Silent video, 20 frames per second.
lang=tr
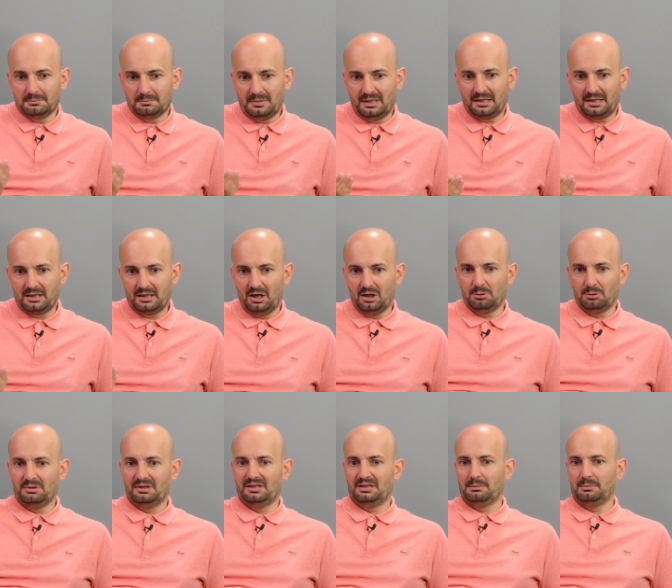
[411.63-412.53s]
ben
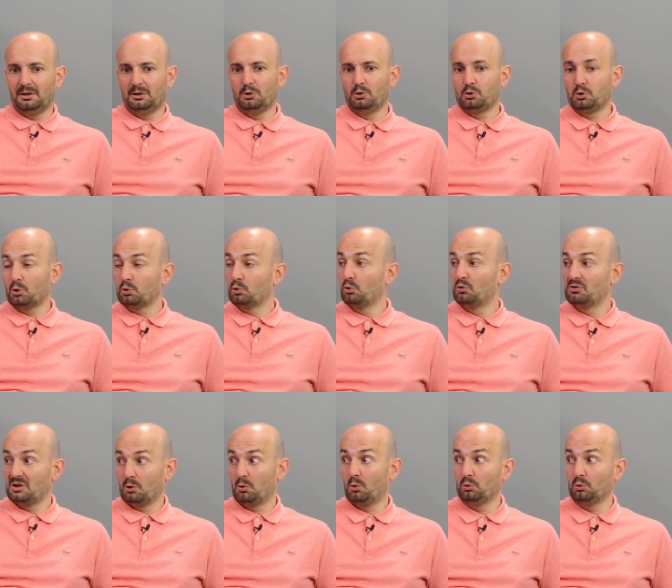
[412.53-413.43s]
kalma ihtimali çok
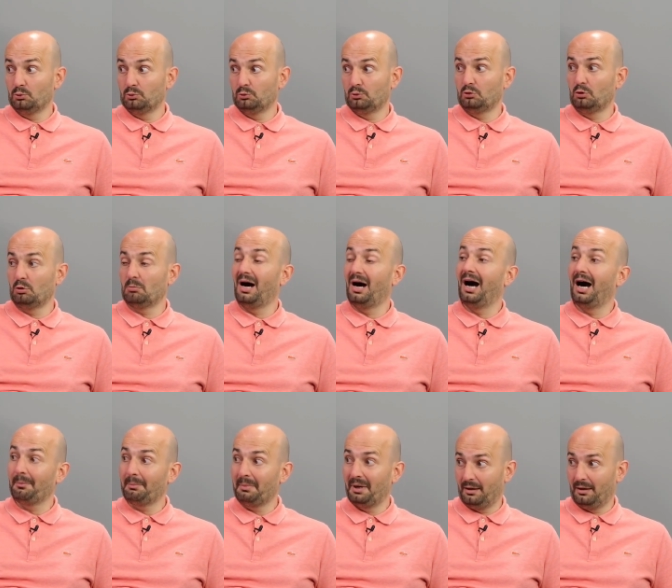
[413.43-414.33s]
yüksek olduğunu düşünüyorum.
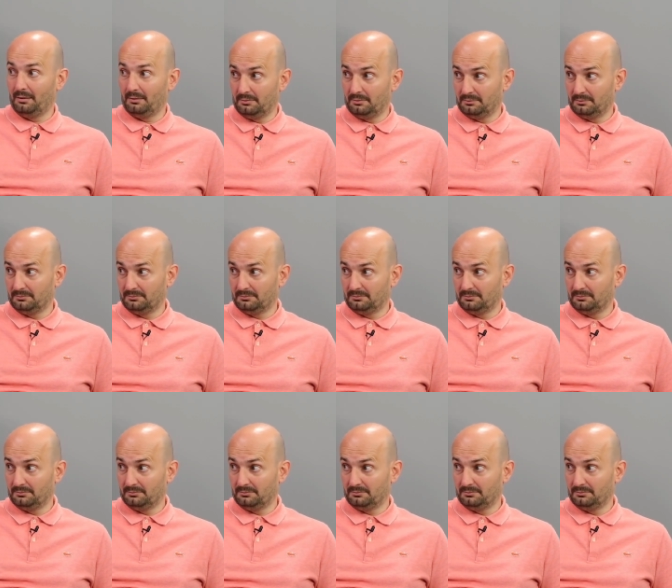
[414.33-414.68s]
Ama